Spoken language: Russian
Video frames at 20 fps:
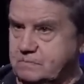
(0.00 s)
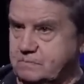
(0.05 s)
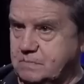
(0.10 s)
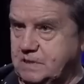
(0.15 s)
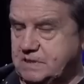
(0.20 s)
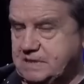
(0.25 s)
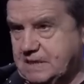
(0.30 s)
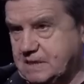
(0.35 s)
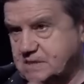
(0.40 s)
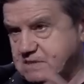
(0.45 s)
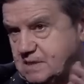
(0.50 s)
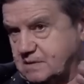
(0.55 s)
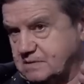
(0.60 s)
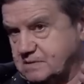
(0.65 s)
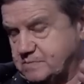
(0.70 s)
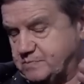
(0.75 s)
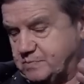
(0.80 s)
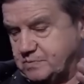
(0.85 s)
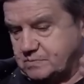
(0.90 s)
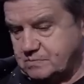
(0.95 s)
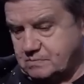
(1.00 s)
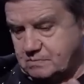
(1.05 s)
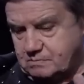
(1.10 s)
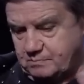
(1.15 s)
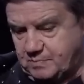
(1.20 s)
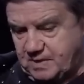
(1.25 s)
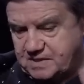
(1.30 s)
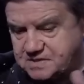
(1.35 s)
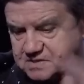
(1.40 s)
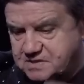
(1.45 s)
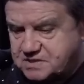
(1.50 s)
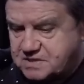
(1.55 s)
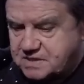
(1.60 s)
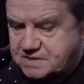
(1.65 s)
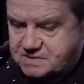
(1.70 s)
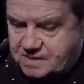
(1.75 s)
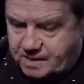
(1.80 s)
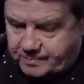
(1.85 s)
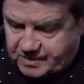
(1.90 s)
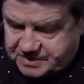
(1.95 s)
Хотя, казалось бы, политический
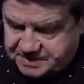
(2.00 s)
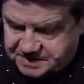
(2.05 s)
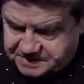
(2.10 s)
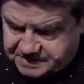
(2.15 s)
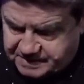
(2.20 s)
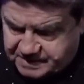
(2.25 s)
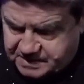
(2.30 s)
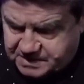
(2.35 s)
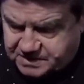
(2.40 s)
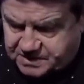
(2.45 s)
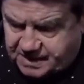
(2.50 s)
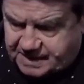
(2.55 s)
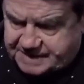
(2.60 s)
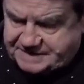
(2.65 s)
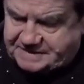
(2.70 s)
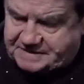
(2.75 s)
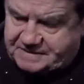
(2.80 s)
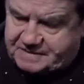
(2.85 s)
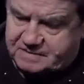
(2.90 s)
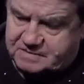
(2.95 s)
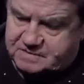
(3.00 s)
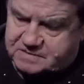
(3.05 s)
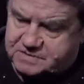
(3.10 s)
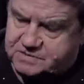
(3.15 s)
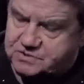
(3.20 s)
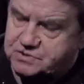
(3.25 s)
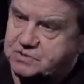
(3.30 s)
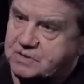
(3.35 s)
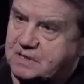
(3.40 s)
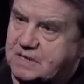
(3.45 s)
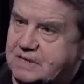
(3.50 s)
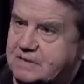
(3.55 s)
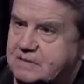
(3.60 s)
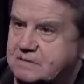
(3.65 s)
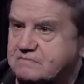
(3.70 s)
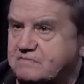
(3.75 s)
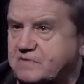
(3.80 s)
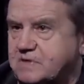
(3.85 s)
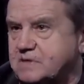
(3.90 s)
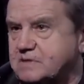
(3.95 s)
Запад – это и НАТО, и США,
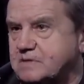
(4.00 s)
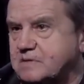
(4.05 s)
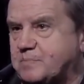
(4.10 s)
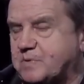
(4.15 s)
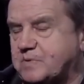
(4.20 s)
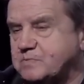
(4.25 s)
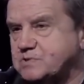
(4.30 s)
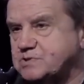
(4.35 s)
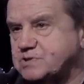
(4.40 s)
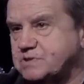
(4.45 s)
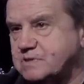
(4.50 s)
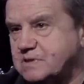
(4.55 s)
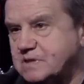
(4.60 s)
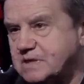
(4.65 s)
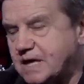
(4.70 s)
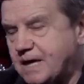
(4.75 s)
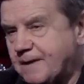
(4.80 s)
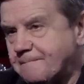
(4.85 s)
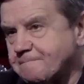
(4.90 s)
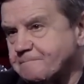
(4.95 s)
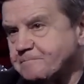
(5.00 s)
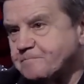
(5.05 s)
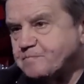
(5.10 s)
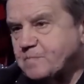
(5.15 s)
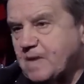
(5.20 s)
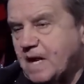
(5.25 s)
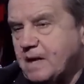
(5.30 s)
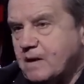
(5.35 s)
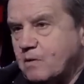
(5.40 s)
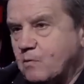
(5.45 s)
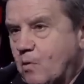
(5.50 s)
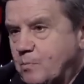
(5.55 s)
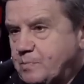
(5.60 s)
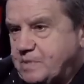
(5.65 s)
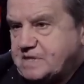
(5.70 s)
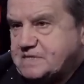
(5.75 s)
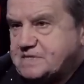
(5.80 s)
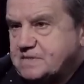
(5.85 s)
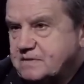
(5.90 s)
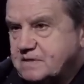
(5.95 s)
военно-промышленные
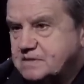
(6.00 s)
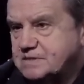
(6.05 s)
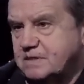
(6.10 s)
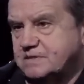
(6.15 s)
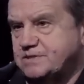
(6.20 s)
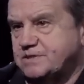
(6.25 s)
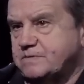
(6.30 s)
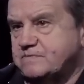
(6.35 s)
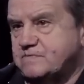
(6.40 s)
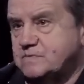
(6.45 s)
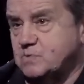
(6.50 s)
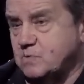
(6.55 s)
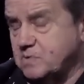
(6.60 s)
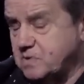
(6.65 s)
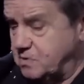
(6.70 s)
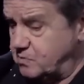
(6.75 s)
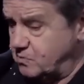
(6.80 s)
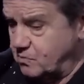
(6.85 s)
комплексы достаточно высокие,